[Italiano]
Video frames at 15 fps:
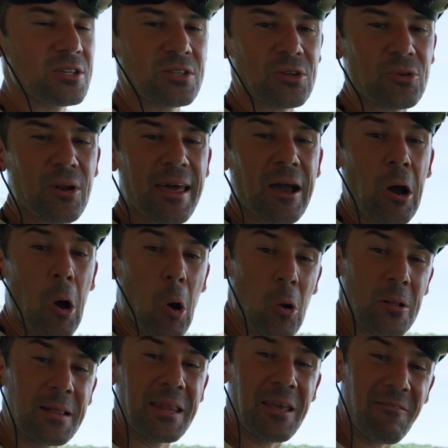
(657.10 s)
sono le
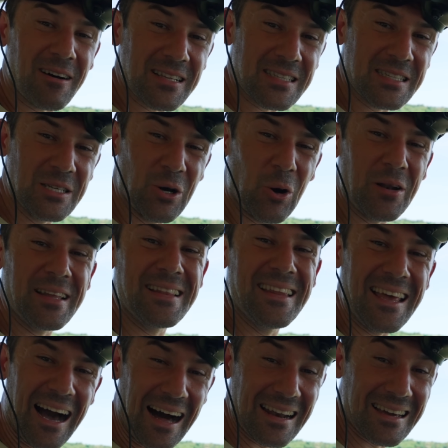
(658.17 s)
coltivazioni
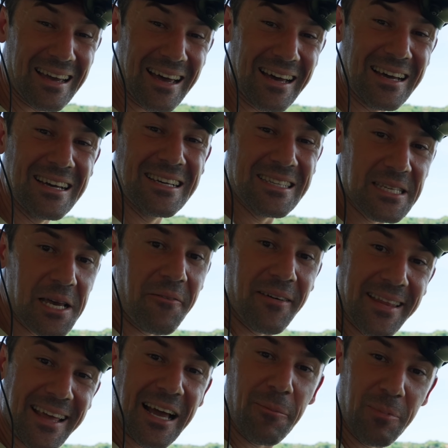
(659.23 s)
di alghe. Sì,
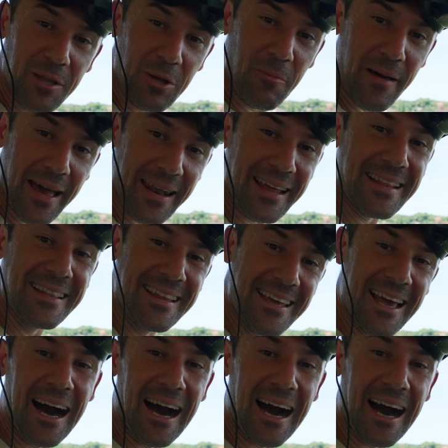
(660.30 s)
avete capito bene, di